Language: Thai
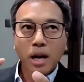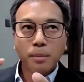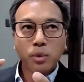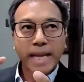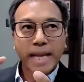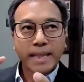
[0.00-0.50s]
ข้อ
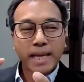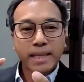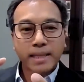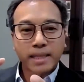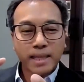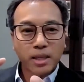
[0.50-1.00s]
มูล data
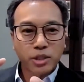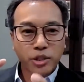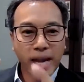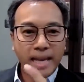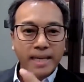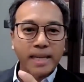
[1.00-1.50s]
ต่างๆที่เรา
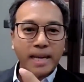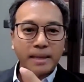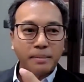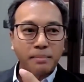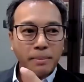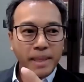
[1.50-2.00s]
track เนี่ย
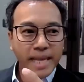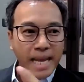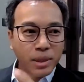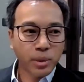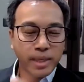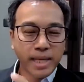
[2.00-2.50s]
มันมี
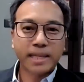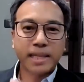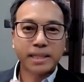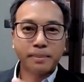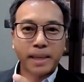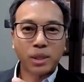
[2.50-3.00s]
แค่ตัวเนี้ย
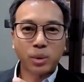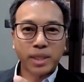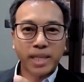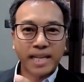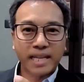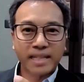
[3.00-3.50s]
ที่จะเป็นตั
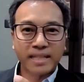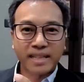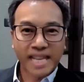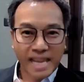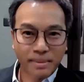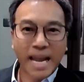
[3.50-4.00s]
วที่ยัง
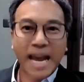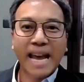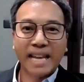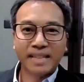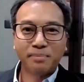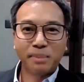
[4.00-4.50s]
ขยับได้
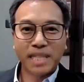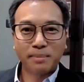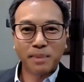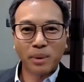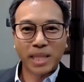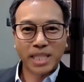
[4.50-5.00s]
เพื่อที่
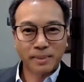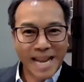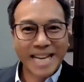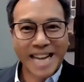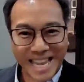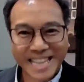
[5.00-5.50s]
จะบอกว่ามันจะไป
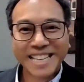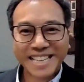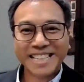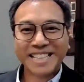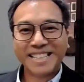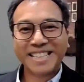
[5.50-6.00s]
ทางไหน
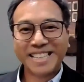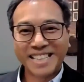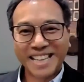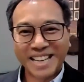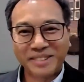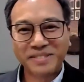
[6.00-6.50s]

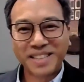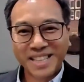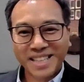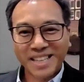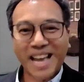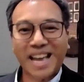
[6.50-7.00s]
นะครับ
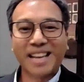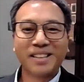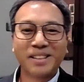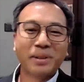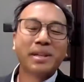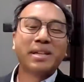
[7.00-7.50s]
อ่ะ
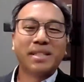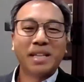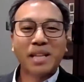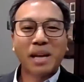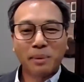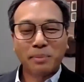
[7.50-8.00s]

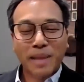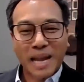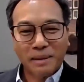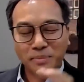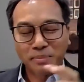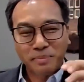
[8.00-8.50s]
นั้นตอบคำ
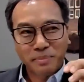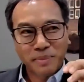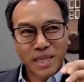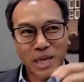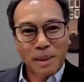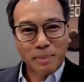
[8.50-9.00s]
ถาม
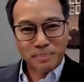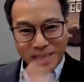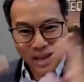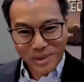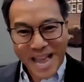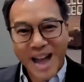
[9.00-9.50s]
พี่น้องแบบ
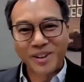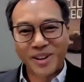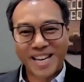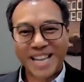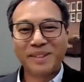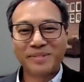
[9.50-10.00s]
ยาวๆห
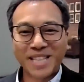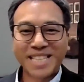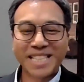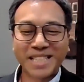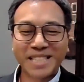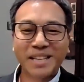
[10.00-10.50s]
น่อยนะครับก็
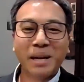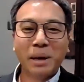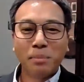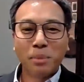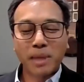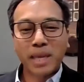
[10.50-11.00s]
คือ
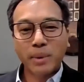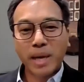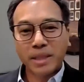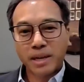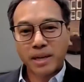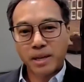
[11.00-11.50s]
ผมคิด
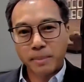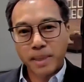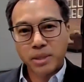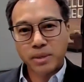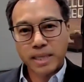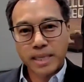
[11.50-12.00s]
ว่าอัตราดอก
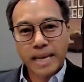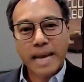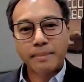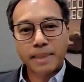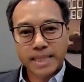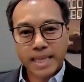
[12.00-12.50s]
เบี้ยตอนนี้ที่
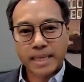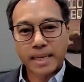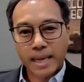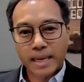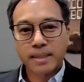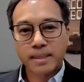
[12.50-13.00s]
ห้าเปอร์เซ็นต์
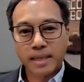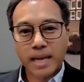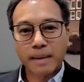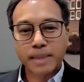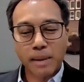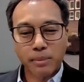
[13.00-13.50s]
เนี่ยนะ
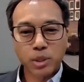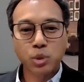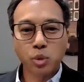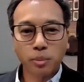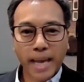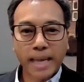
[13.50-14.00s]
ครับถามว่า
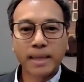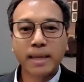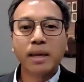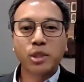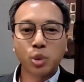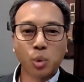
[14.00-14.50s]
สูงไหม
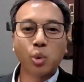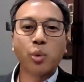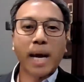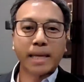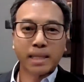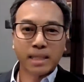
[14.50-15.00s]
สูง
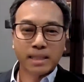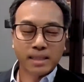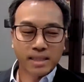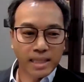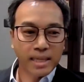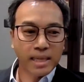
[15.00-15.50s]
กว่า
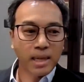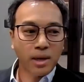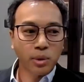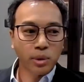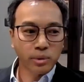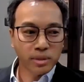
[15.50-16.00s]
สิ่งที่เรา